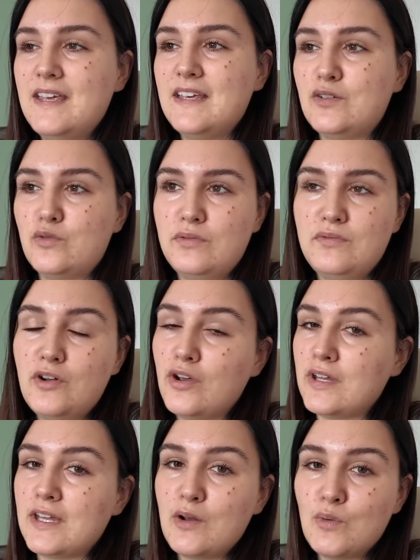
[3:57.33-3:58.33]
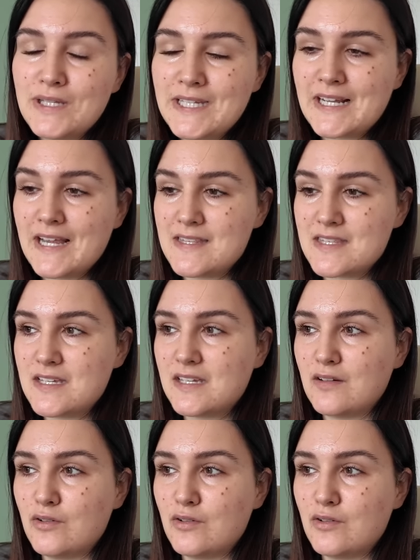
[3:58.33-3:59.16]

Et celui de Fleur, il est loin d'être classique.